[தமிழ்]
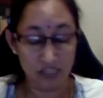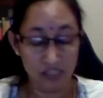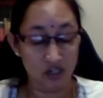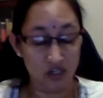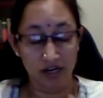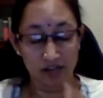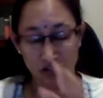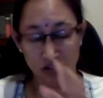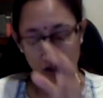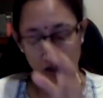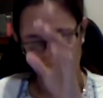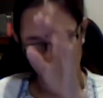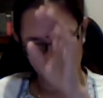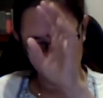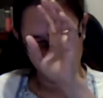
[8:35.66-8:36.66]
சாரி
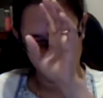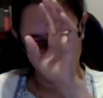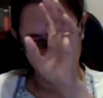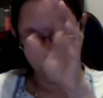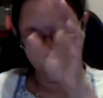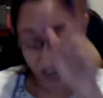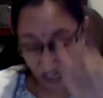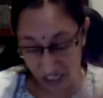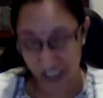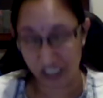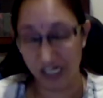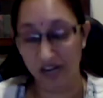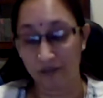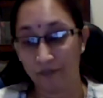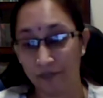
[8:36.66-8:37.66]
சாரி
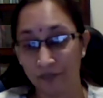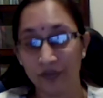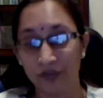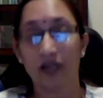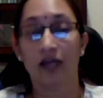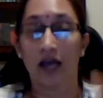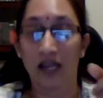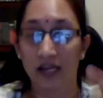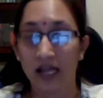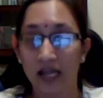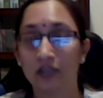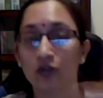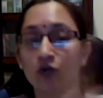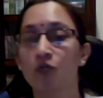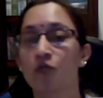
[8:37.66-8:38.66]
லட்சியம்
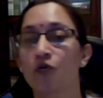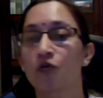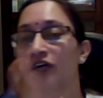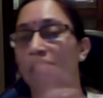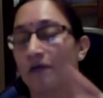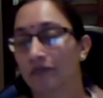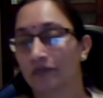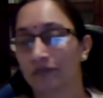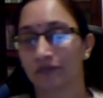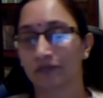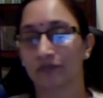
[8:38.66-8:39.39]
நது முக்கியம்